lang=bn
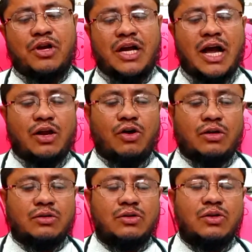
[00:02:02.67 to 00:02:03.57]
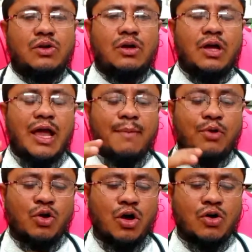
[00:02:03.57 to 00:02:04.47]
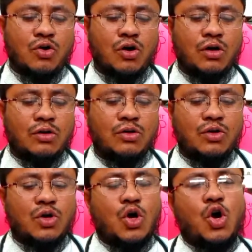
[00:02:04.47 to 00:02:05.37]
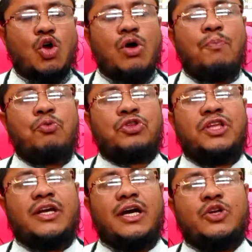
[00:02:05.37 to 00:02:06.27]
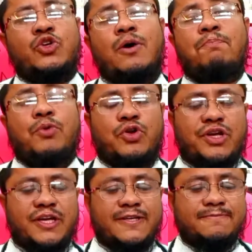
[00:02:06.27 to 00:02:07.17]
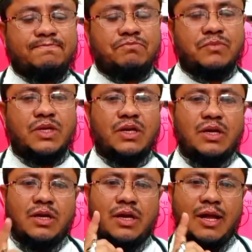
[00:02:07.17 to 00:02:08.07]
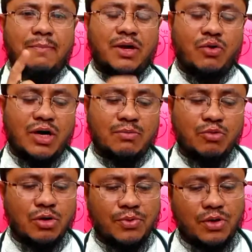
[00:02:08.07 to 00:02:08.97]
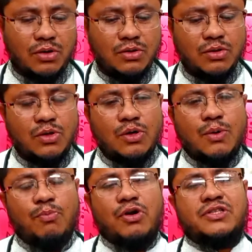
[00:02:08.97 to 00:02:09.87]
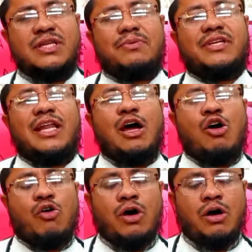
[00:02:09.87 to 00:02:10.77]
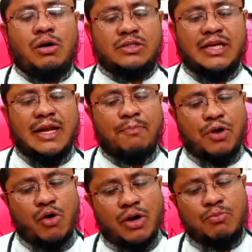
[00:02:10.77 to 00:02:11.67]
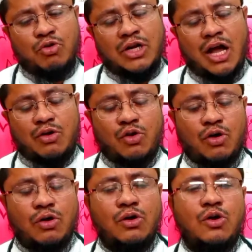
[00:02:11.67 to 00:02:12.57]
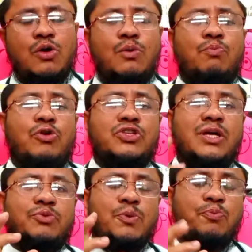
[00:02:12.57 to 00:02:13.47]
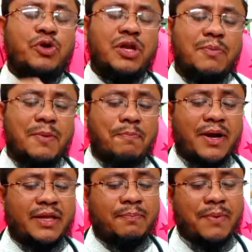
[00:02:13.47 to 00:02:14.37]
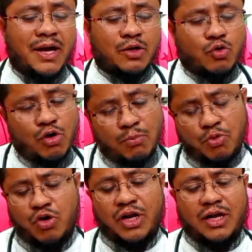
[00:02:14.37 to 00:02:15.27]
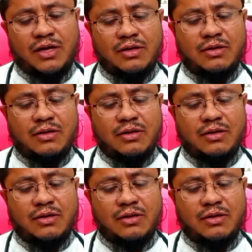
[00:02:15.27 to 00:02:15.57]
পড়ার কারণ এবং লক্ষণ ঘরোয়া প্রতিকার সম্পর্কে নাম্বার ওয়ান বলবো প্রস্তাব জ্বালা হওয়া জ্বালা পড়া হওয়ার মূল কারণ হলো পর্যাপ্ত পরিমাণ পানি পান কম করা